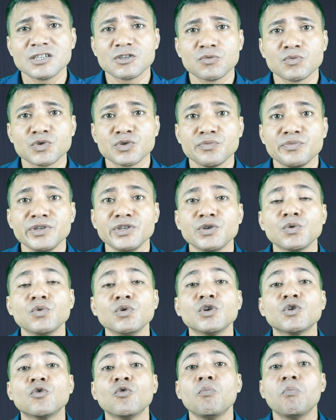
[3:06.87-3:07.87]
যে সমস্ত
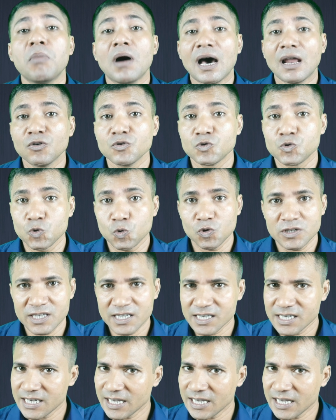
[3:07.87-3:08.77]
ভিডিওগুলি খুব ভালো চলছে